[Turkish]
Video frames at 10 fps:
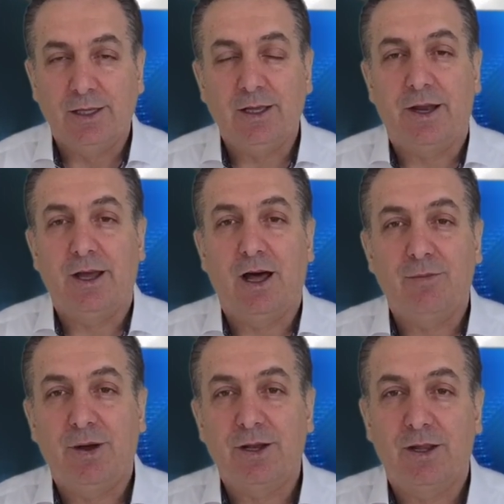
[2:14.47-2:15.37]
Yani
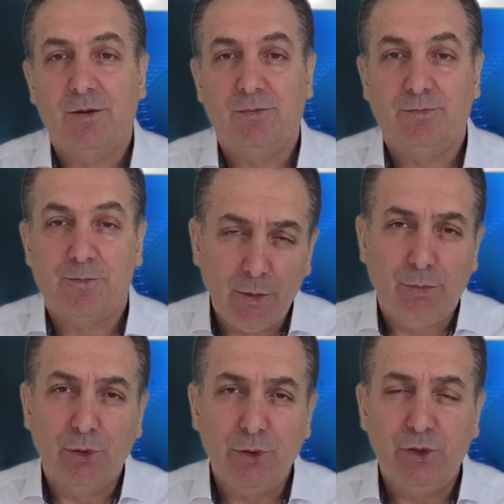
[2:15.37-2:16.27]
Almanya'da
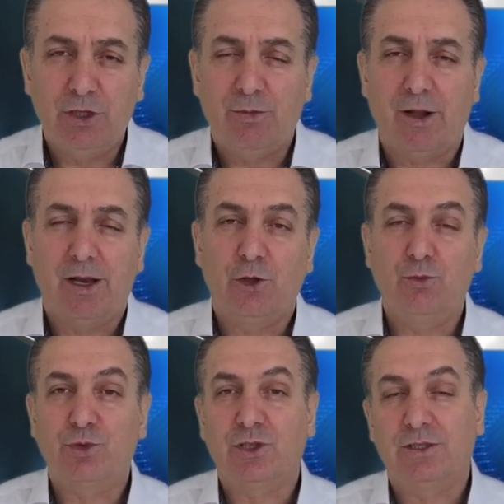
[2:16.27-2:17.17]
bugün itibariyle
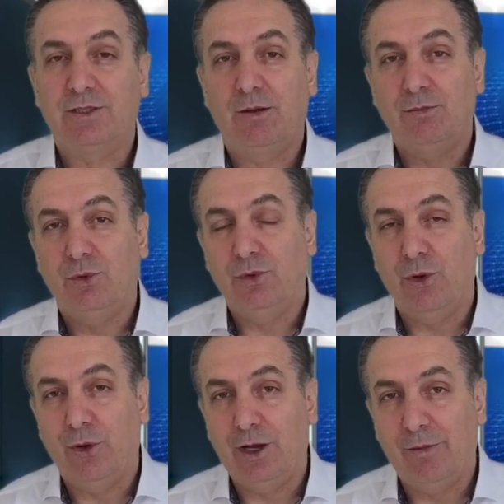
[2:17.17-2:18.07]
yumuşatılan bu
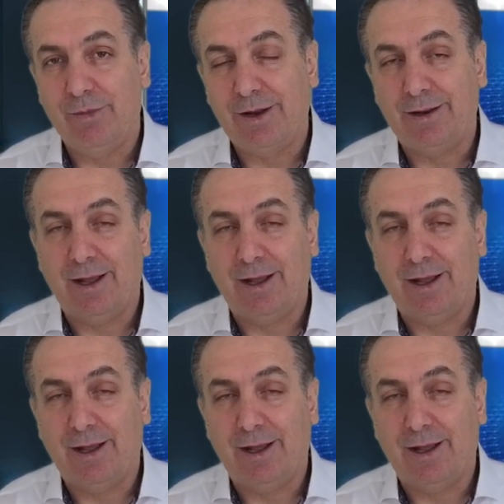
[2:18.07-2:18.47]
önlemlerin